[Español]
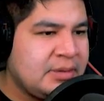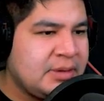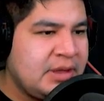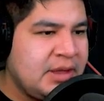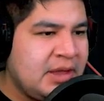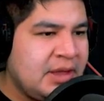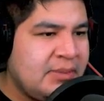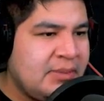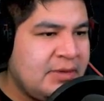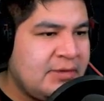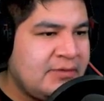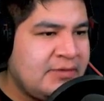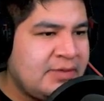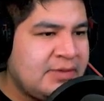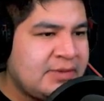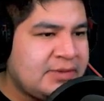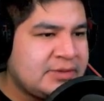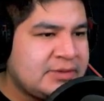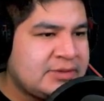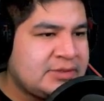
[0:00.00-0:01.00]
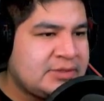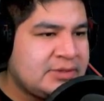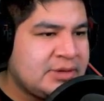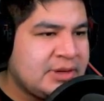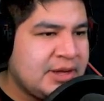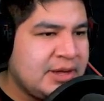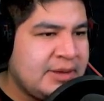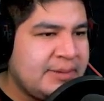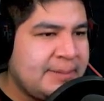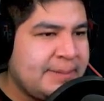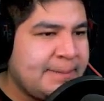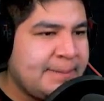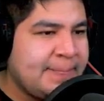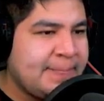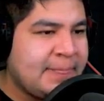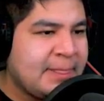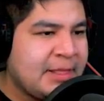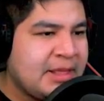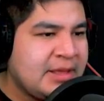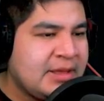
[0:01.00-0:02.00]
MF2, ok.
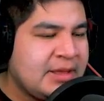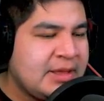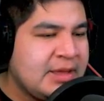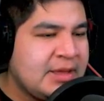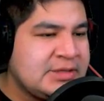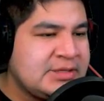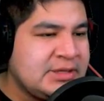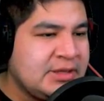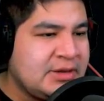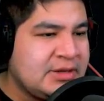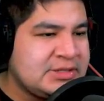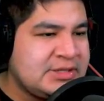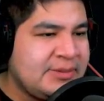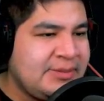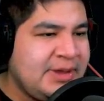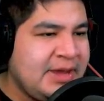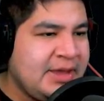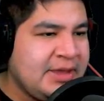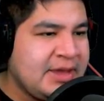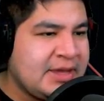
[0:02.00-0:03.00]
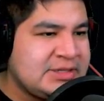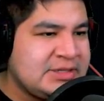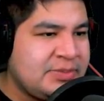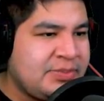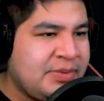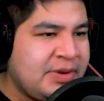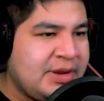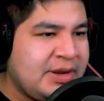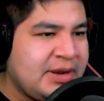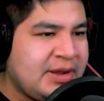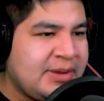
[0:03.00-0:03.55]
Si no lo sabían, ya se pueden